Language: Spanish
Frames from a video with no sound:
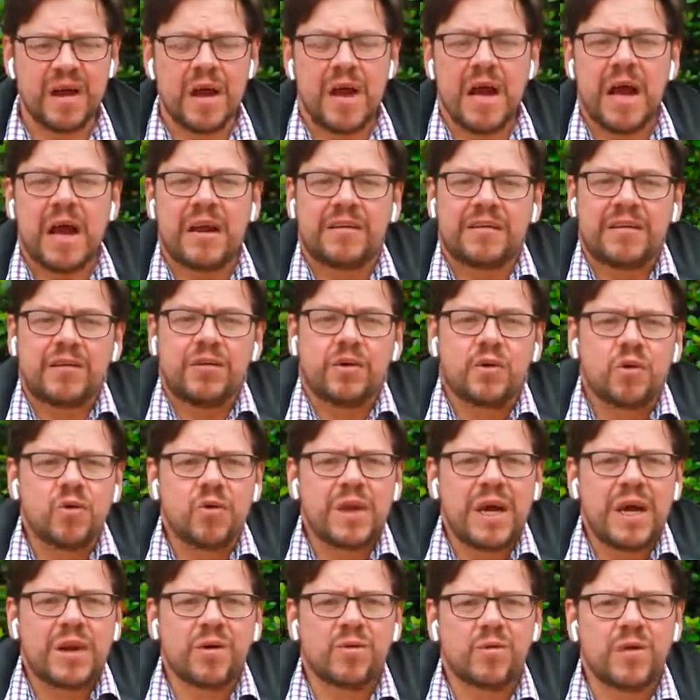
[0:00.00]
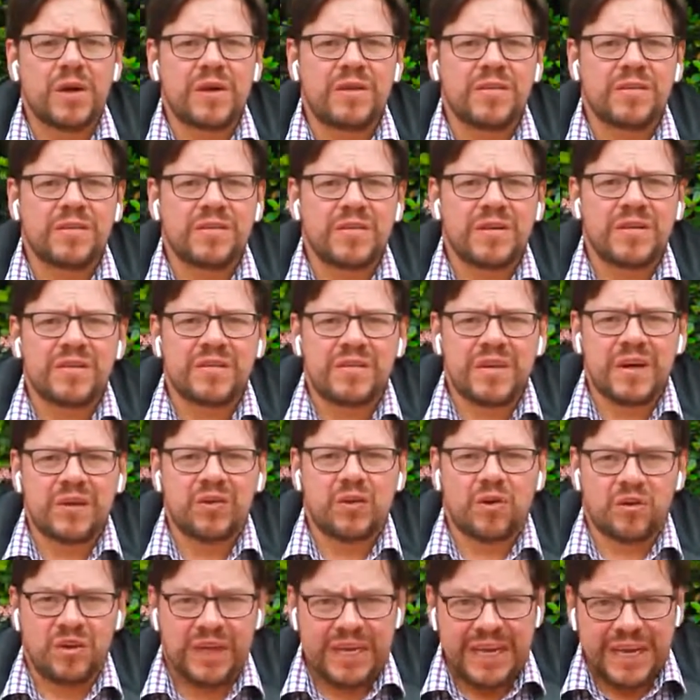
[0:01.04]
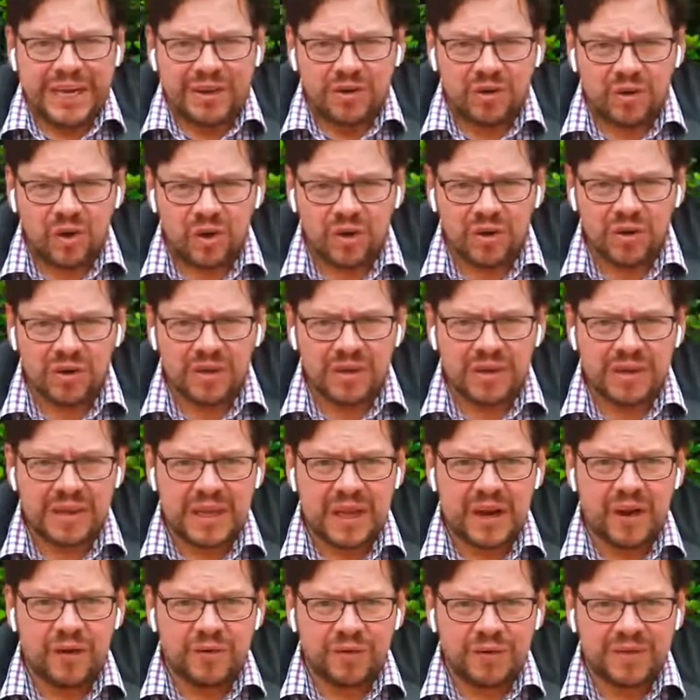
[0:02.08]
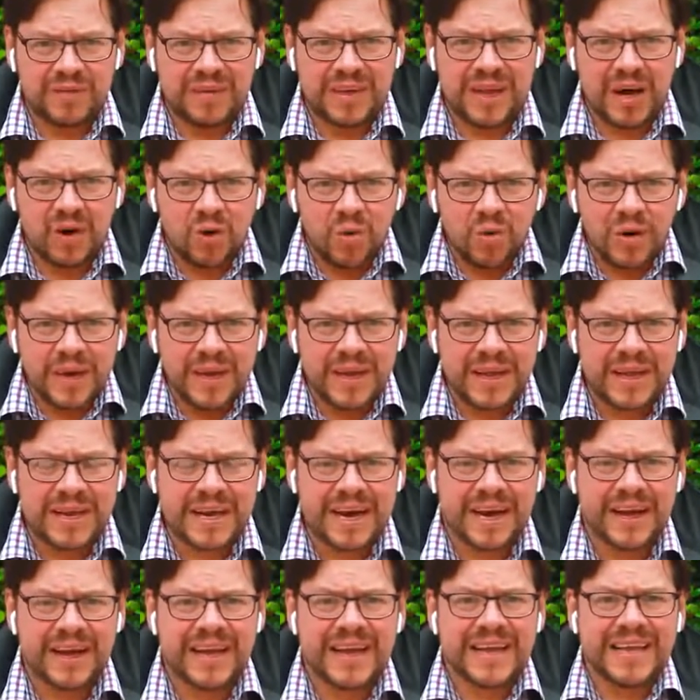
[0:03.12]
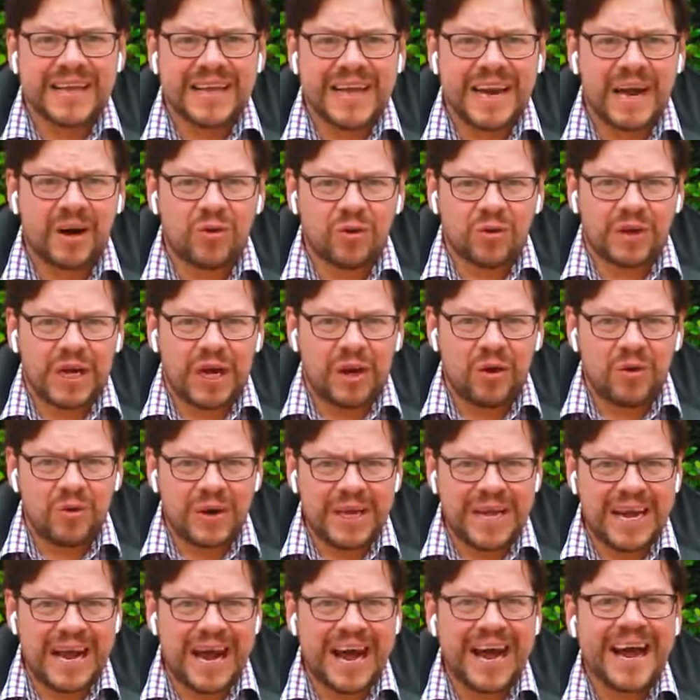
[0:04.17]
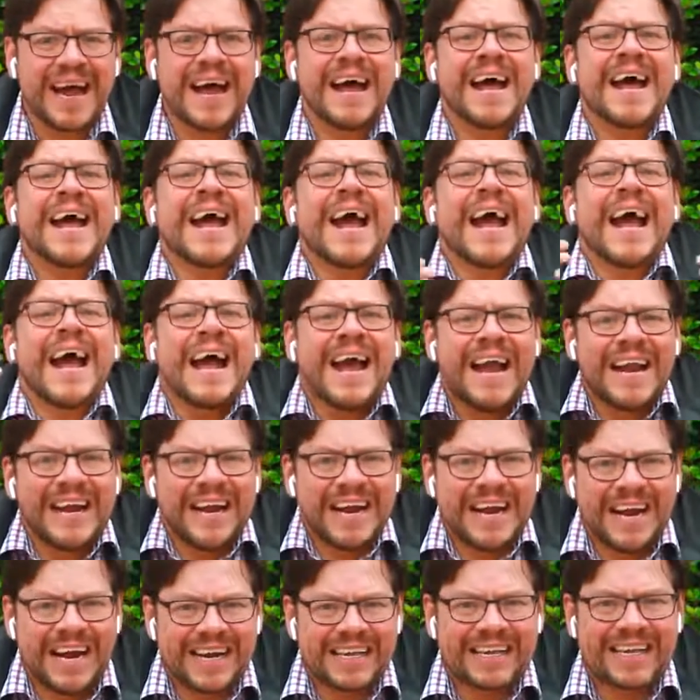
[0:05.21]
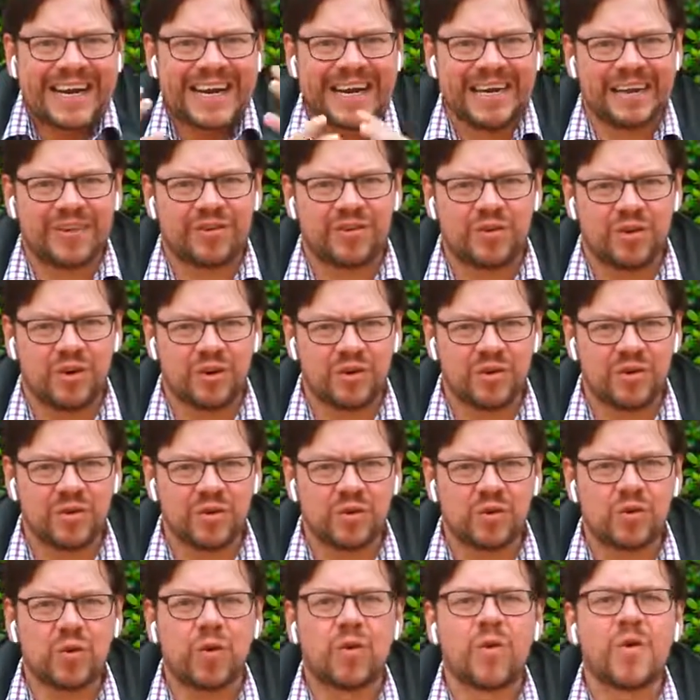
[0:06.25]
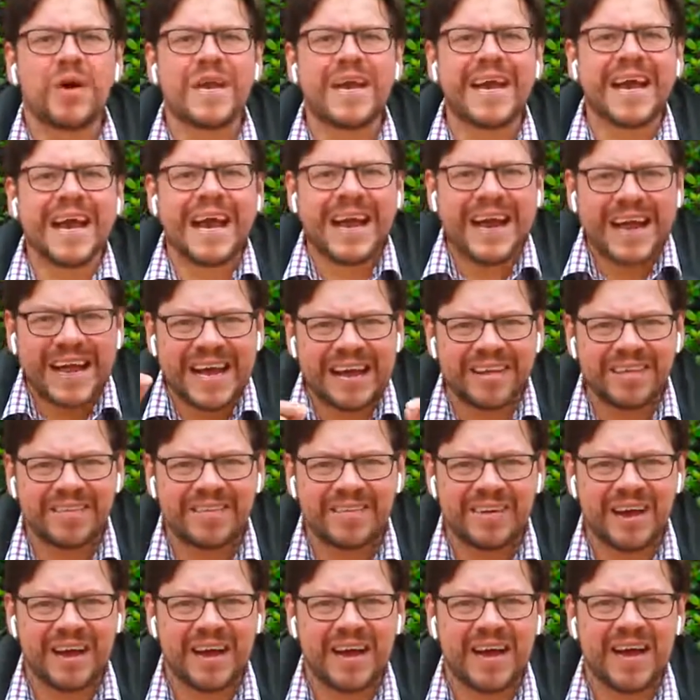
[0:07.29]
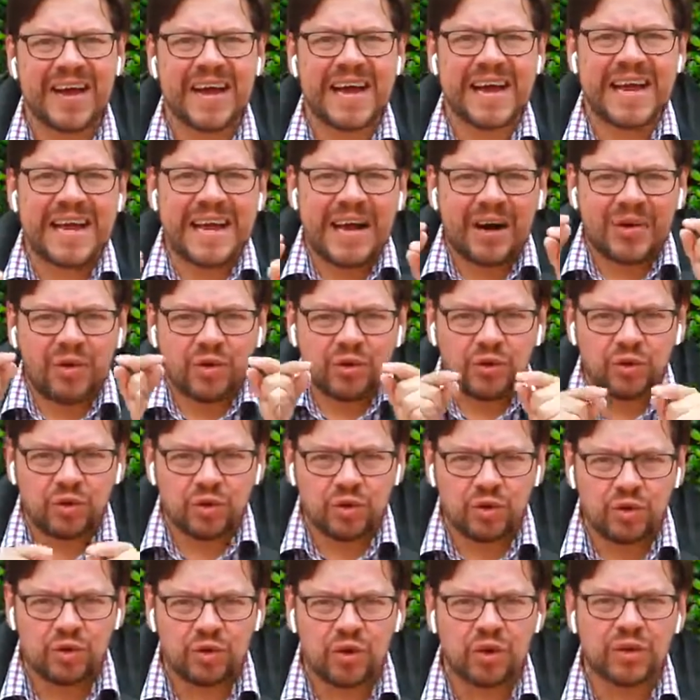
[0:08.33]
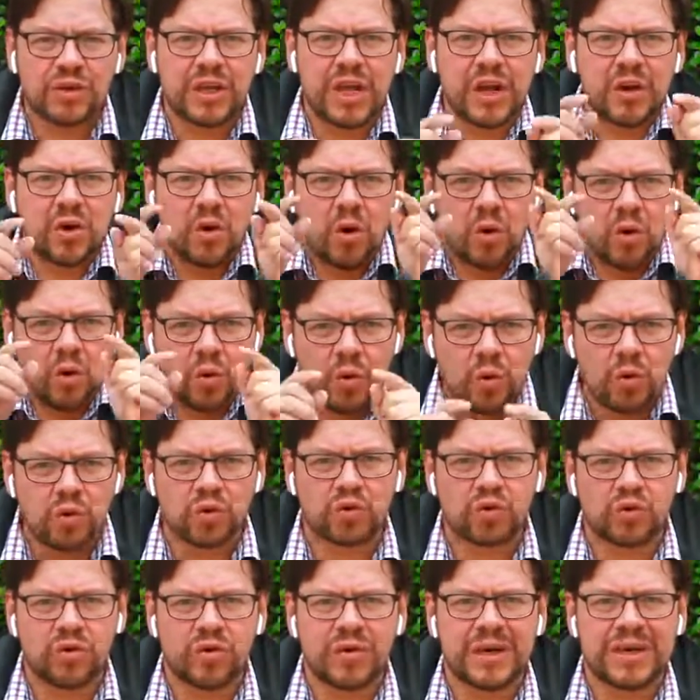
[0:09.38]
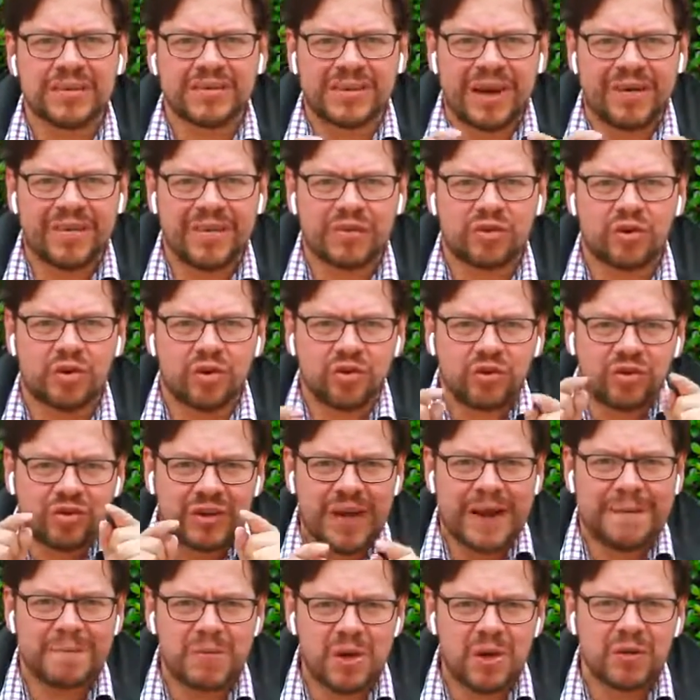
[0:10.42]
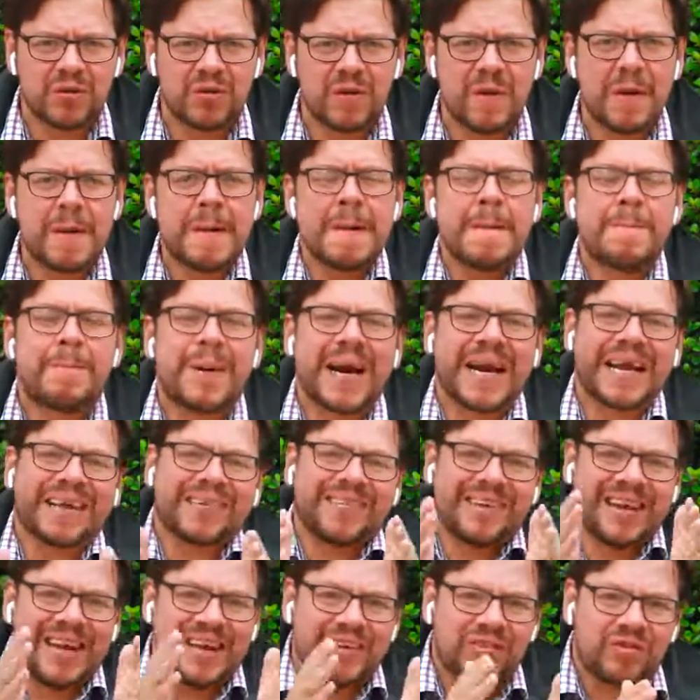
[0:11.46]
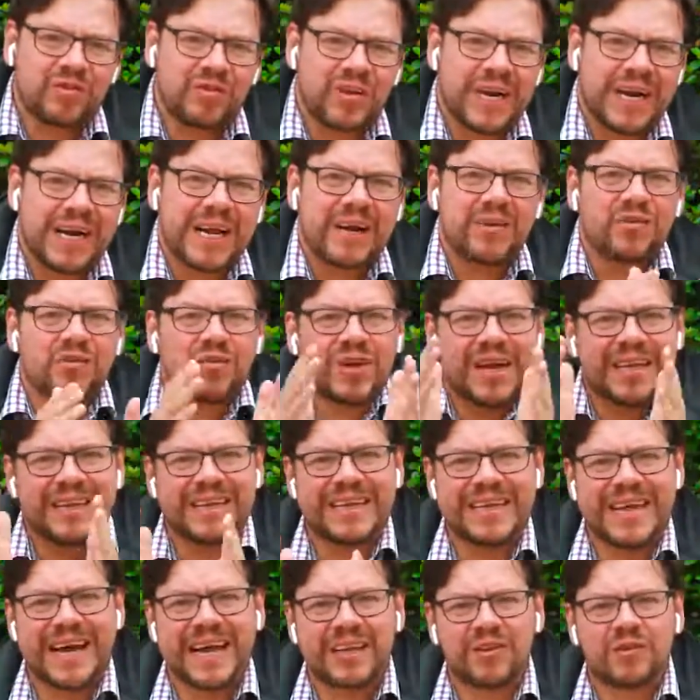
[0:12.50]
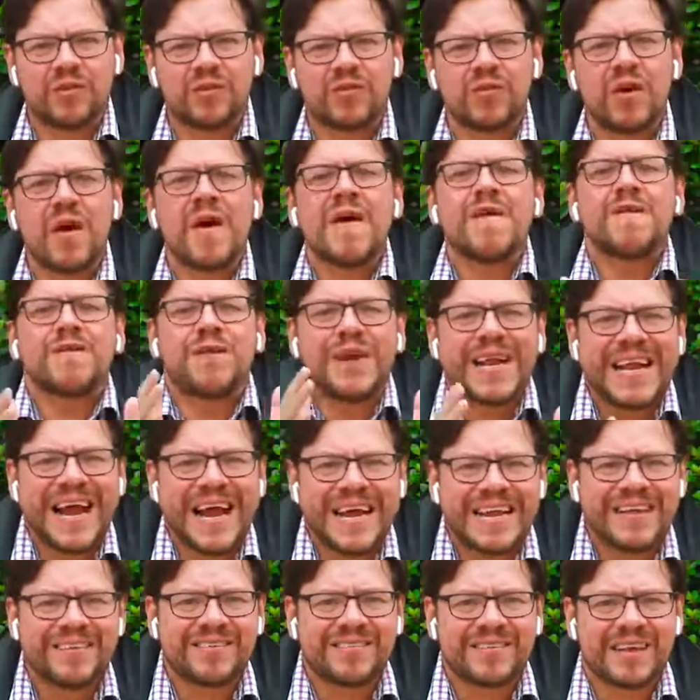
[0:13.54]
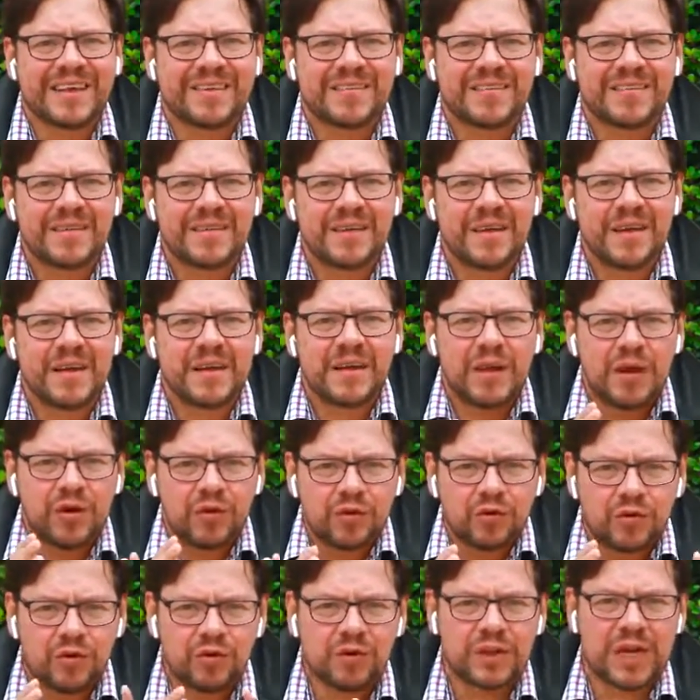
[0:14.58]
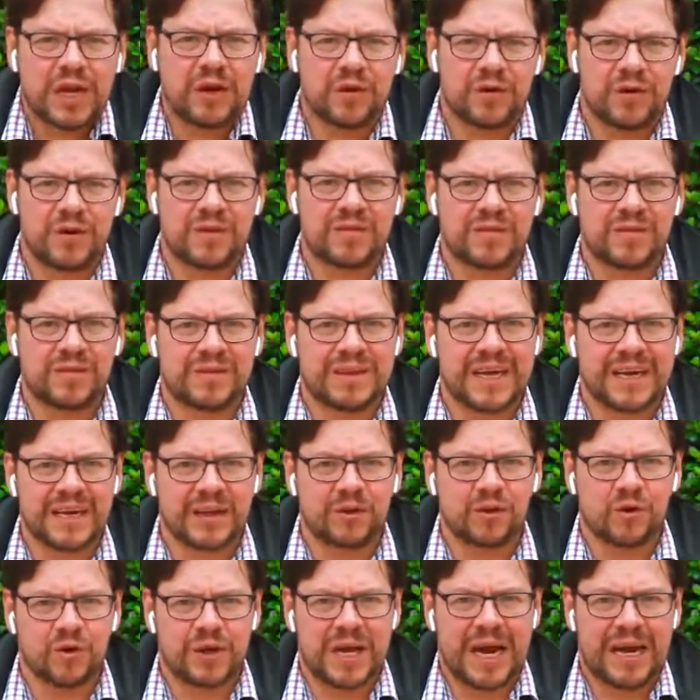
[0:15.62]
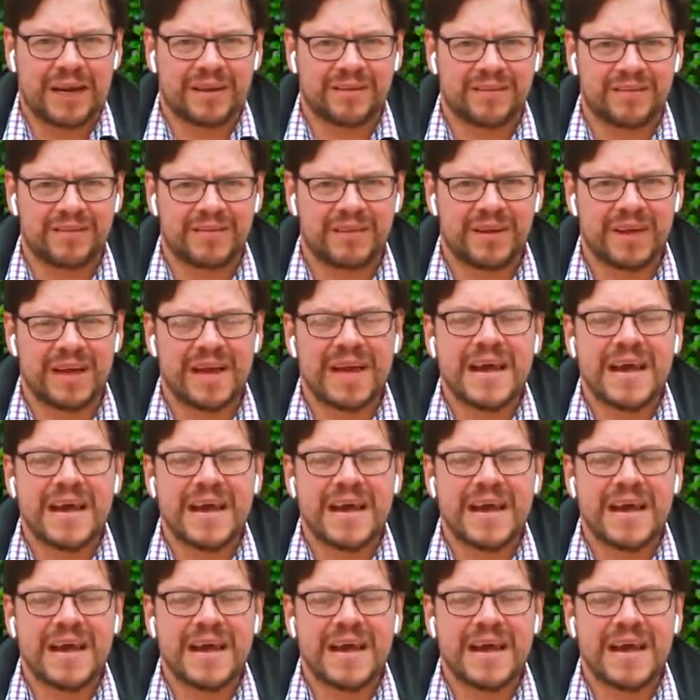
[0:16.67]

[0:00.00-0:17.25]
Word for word: El señor Julián Ruiz, siendo director de la Oficina Jurídica de la Contraloría general de la Nación tuvo injerencia en la construcción del concurso que estableció los términos para seleccionar a los candidatos finalistas de los contralores territoriales.